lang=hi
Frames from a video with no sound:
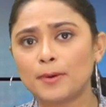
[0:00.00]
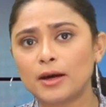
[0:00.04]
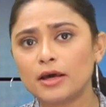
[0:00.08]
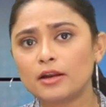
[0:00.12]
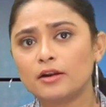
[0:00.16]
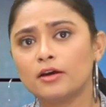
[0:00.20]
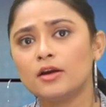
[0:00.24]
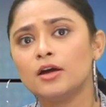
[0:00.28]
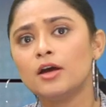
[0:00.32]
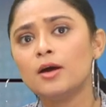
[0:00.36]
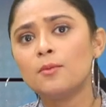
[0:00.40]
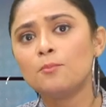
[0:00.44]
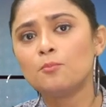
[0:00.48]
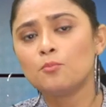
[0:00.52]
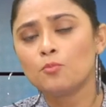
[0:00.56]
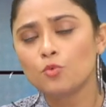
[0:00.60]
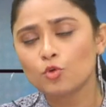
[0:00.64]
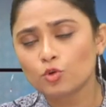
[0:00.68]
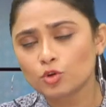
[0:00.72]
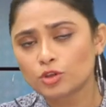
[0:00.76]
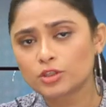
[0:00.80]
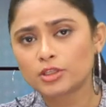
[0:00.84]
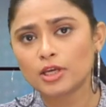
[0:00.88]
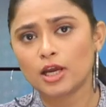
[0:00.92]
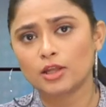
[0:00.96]
पर
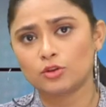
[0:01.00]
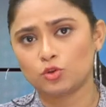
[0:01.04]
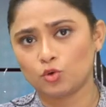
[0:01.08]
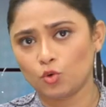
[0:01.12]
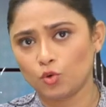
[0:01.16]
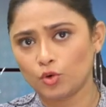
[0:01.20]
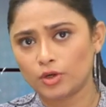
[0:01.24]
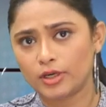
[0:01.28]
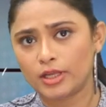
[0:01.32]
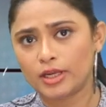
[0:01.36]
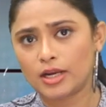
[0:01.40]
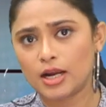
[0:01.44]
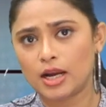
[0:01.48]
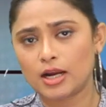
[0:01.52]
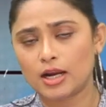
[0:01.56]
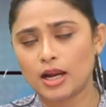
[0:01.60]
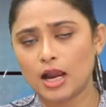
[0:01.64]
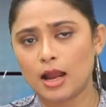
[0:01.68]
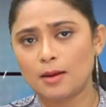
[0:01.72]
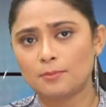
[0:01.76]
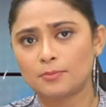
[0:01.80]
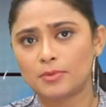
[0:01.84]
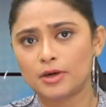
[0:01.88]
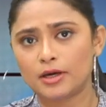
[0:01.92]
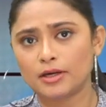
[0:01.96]
मूर्तियां तोड़ने का
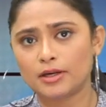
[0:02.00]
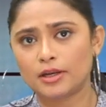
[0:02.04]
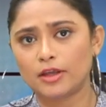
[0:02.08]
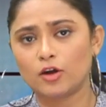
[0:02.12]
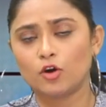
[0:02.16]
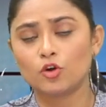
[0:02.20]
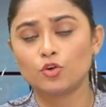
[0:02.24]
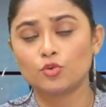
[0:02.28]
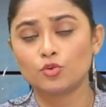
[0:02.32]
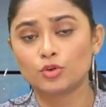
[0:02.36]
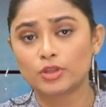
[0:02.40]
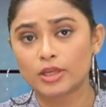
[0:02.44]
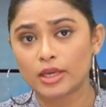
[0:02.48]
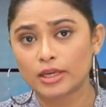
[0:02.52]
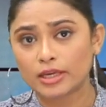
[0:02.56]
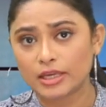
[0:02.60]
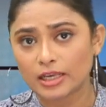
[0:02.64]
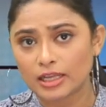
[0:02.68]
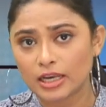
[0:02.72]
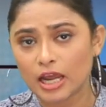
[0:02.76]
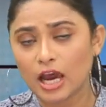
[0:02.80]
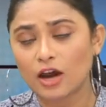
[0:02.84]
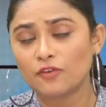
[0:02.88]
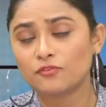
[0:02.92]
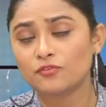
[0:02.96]
काम कर रहे हैं और उनके
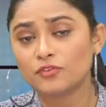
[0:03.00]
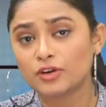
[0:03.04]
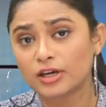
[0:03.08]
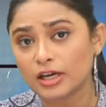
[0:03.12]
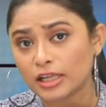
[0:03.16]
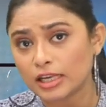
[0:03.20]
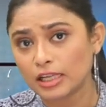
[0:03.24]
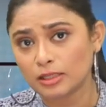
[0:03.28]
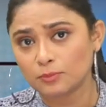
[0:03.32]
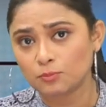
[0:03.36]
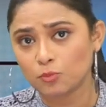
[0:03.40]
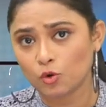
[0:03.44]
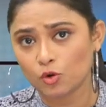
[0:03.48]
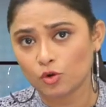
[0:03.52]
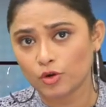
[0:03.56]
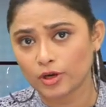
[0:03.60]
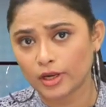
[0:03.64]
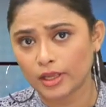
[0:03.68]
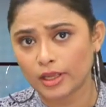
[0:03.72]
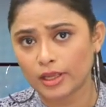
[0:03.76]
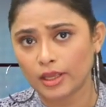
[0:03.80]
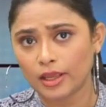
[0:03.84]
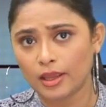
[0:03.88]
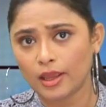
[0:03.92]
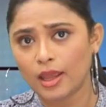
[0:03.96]
खिलाफ गलत बोल
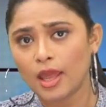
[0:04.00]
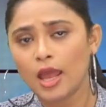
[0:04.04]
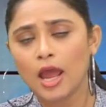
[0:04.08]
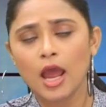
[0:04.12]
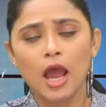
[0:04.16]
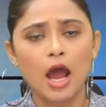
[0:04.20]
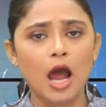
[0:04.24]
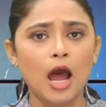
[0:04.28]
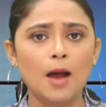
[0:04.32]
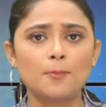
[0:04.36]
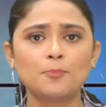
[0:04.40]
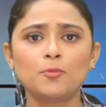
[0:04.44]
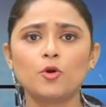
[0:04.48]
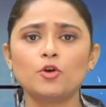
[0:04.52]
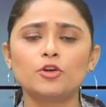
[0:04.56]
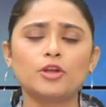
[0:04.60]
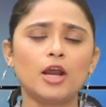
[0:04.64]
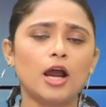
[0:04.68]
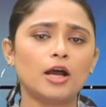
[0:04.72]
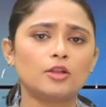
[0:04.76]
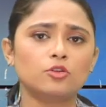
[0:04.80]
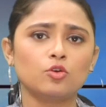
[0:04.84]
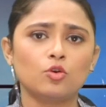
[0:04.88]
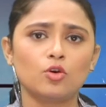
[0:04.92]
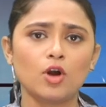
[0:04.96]
रहे हैं आपको
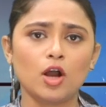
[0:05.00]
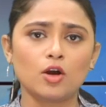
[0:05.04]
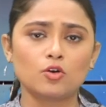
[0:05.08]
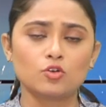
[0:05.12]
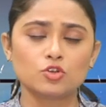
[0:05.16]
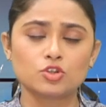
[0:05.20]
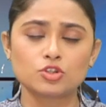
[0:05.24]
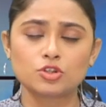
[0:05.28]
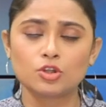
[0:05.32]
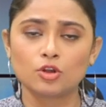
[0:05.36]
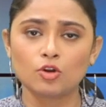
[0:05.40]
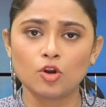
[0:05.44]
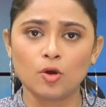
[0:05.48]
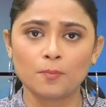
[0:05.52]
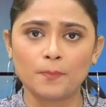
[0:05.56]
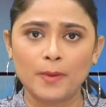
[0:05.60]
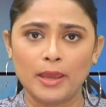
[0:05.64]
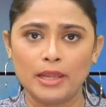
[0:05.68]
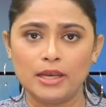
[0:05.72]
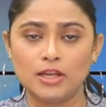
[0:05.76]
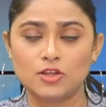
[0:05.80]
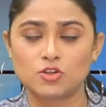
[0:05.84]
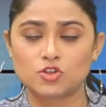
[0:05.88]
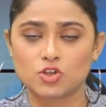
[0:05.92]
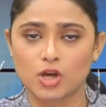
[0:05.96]
याद होगा कुछ दिनों
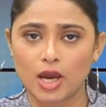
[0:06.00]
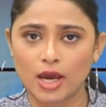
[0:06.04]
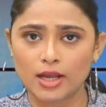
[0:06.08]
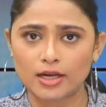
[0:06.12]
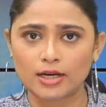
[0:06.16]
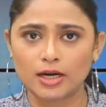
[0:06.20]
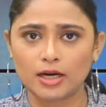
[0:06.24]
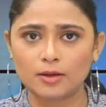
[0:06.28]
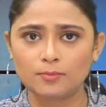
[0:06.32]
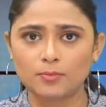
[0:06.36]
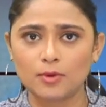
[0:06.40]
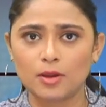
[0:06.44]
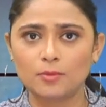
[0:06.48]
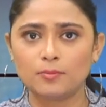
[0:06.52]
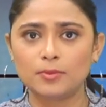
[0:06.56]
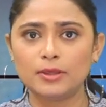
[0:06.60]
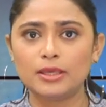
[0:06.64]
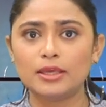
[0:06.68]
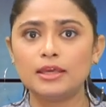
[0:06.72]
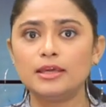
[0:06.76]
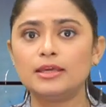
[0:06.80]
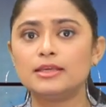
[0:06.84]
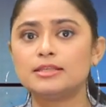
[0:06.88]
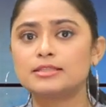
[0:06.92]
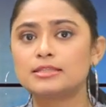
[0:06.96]
पहले झारखंड में
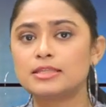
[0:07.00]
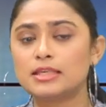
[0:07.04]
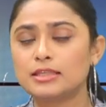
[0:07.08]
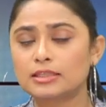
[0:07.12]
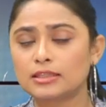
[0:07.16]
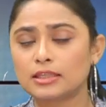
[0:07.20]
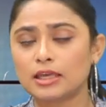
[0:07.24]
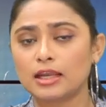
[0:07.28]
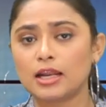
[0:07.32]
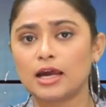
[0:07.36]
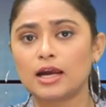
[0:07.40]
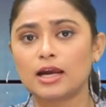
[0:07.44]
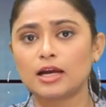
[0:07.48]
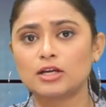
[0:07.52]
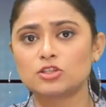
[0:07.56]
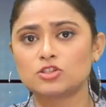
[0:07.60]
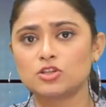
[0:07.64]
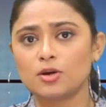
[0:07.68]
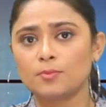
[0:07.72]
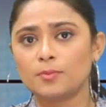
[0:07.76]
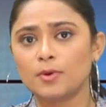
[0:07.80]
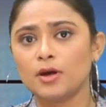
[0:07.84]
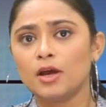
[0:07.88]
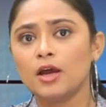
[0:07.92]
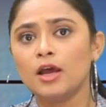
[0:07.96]
भी इसी तरह का
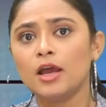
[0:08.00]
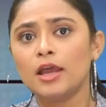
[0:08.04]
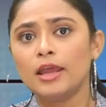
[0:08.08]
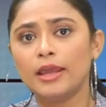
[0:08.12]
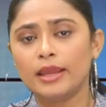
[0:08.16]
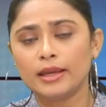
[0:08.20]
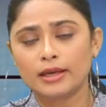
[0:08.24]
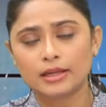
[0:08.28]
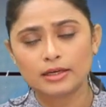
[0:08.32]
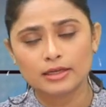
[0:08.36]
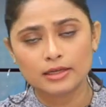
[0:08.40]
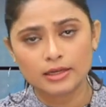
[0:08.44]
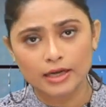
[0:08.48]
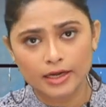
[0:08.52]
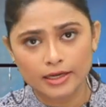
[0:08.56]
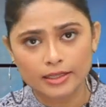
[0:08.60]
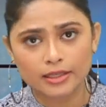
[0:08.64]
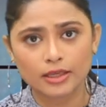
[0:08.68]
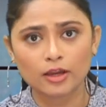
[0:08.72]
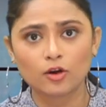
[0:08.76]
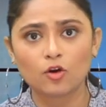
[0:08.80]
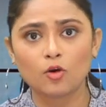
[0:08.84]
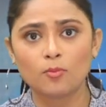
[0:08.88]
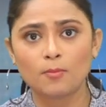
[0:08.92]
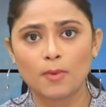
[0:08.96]
जब एक
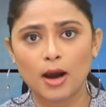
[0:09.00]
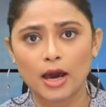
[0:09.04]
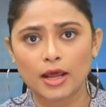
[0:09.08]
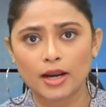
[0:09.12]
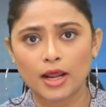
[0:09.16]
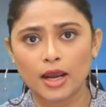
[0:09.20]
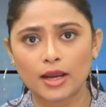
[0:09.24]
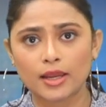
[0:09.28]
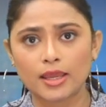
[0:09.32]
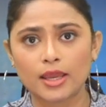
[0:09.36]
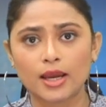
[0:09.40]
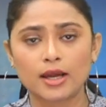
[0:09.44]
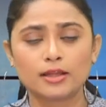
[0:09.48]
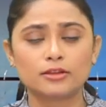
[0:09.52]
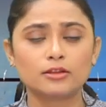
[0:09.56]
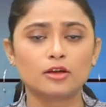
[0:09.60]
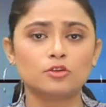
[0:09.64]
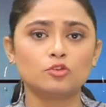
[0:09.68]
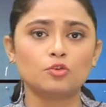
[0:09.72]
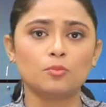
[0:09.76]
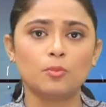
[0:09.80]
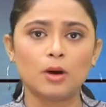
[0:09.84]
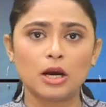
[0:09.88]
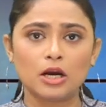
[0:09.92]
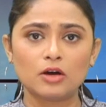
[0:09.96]
लड़के को मारा गया था
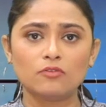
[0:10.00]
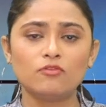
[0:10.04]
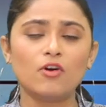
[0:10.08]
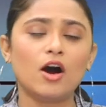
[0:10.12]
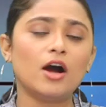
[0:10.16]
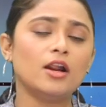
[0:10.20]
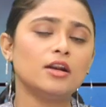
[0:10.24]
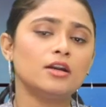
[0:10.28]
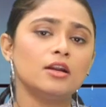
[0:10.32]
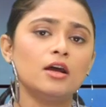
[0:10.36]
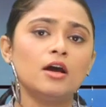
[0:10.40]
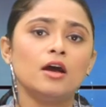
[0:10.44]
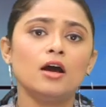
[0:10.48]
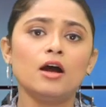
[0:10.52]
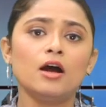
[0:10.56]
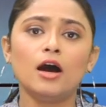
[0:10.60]
तो भगवान